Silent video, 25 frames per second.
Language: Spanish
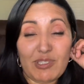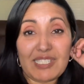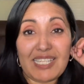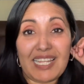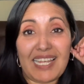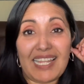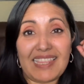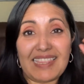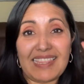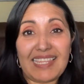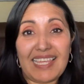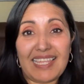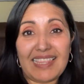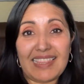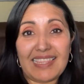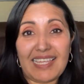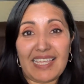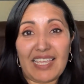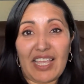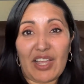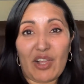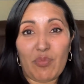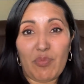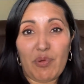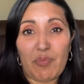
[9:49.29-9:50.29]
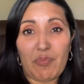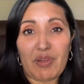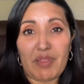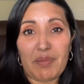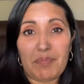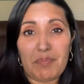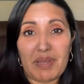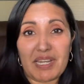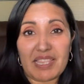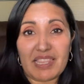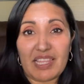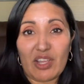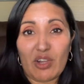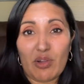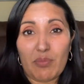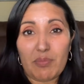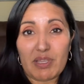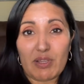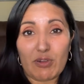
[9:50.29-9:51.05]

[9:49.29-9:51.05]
de la tienda, ya como pueden ver tengo mi